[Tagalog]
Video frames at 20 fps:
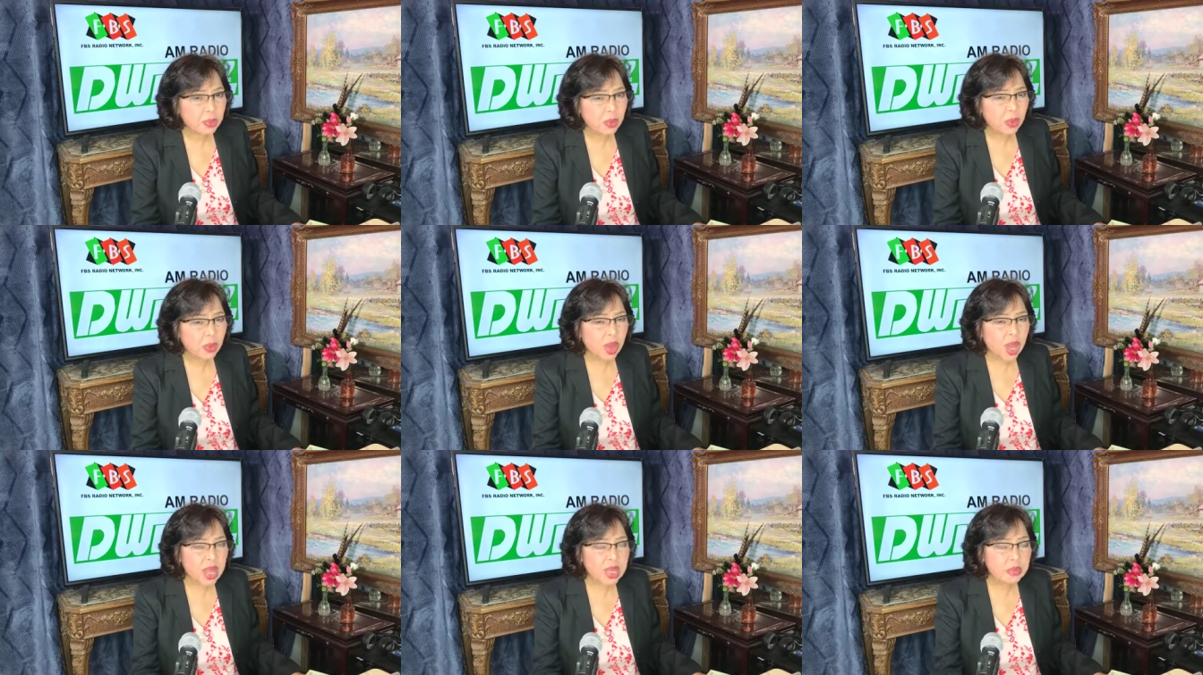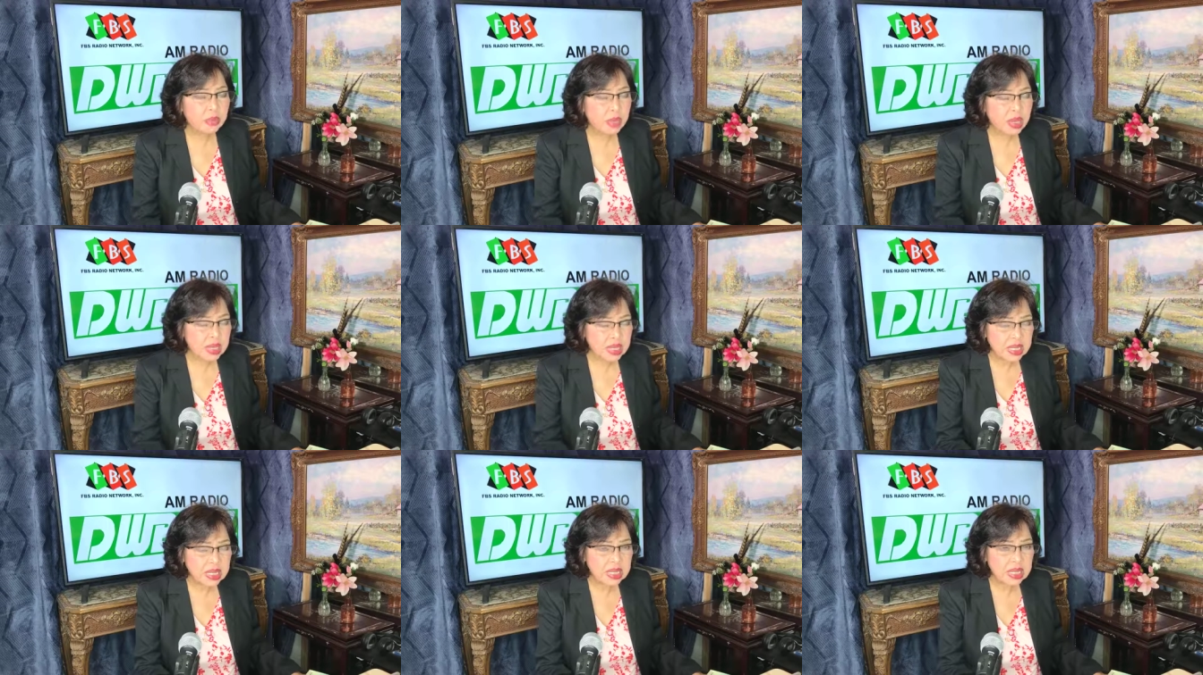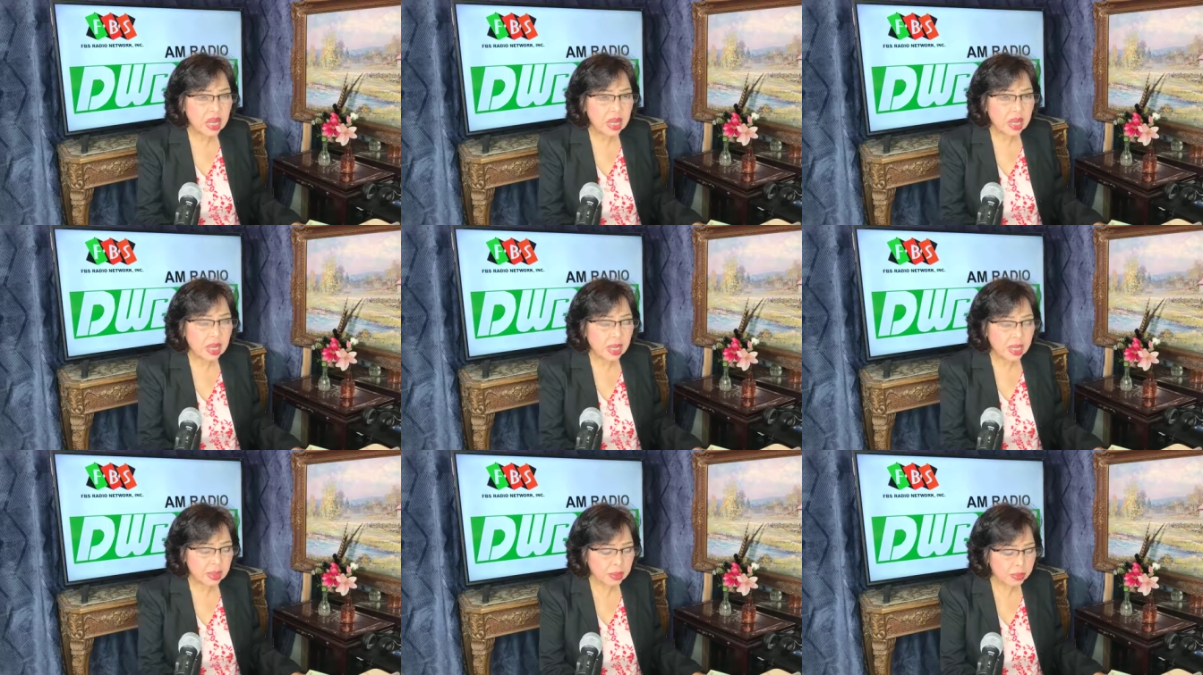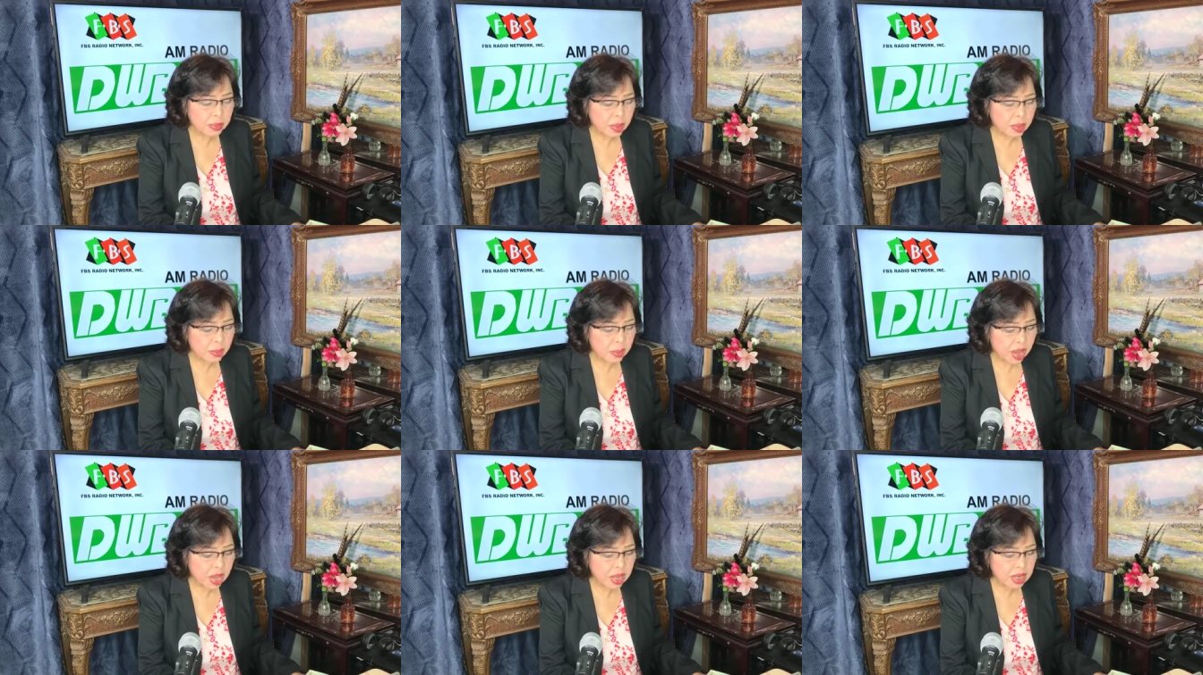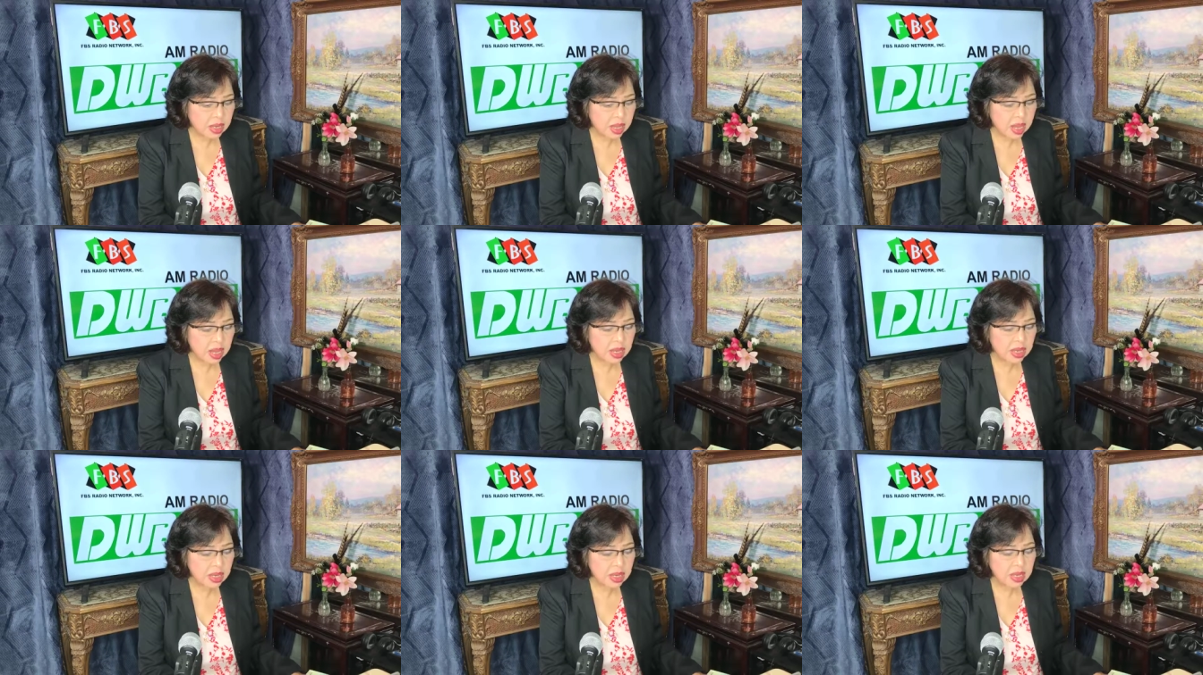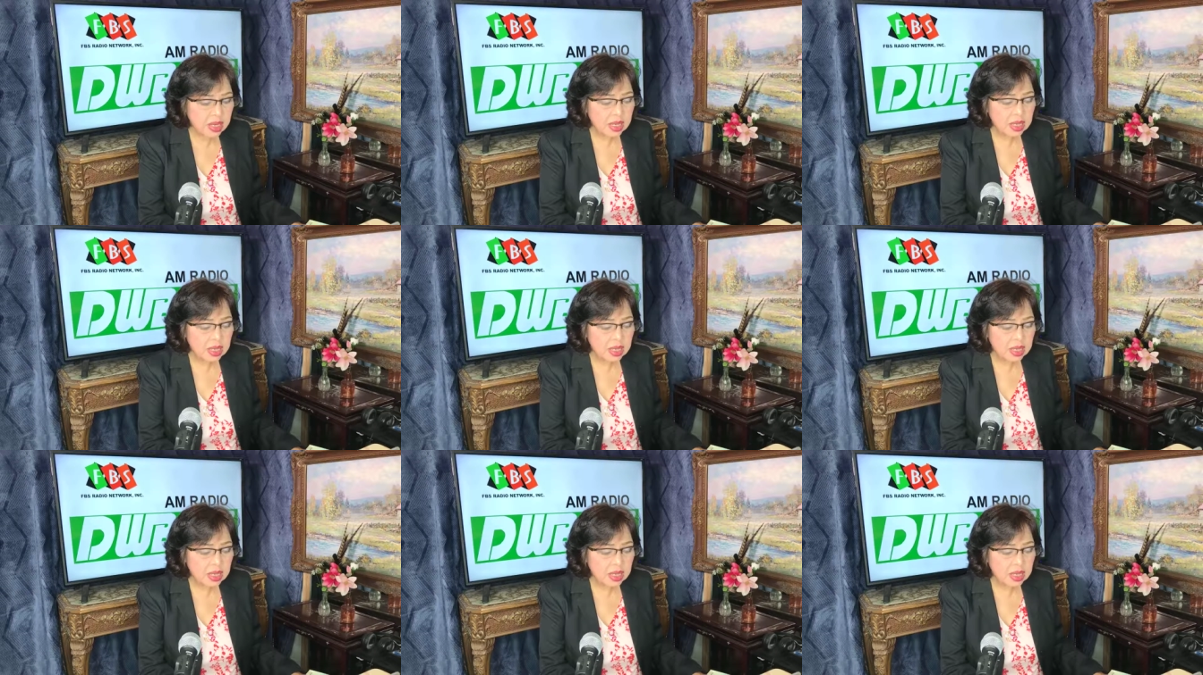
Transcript: mo ay mahina at mabagal,